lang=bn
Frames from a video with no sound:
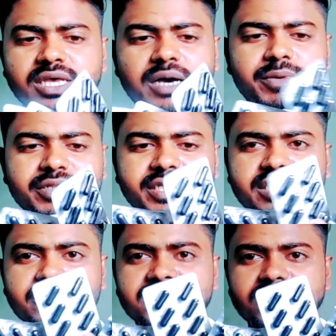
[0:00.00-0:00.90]
আপনারা
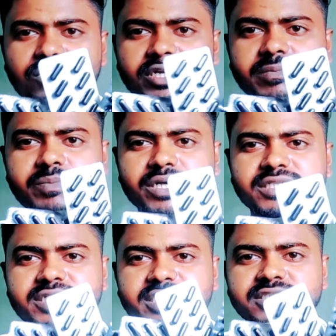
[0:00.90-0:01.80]
দেখতে পাচ্ছেন অলরেডি
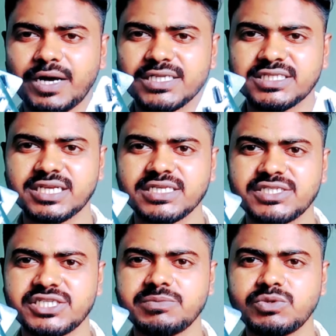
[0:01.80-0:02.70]
পাঁচটা পাঁচটা
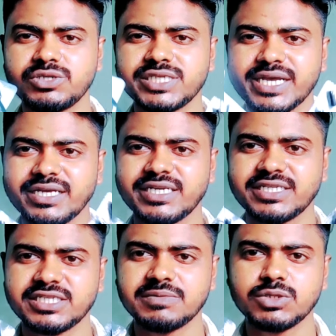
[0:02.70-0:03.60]
স্ট্রিপ রয়েছে একটা
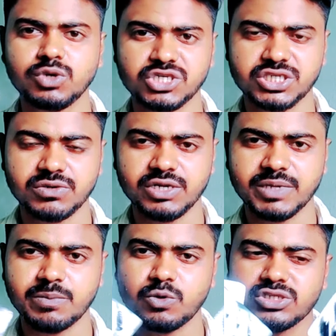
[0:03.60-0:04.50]
স্ট্রিপে দশটা করে
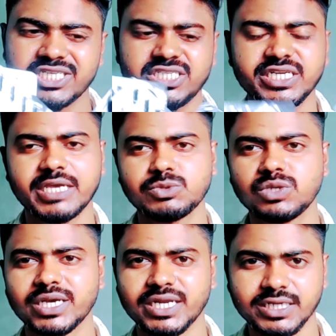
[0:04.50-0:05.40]
মানে পঞ্চাশটা
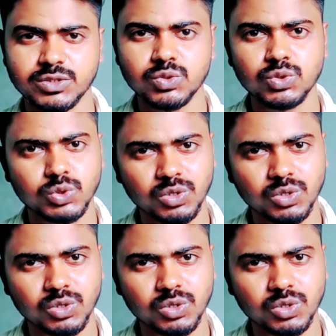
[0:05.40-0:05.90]
ক্যাপসুল এখানে কিন্তু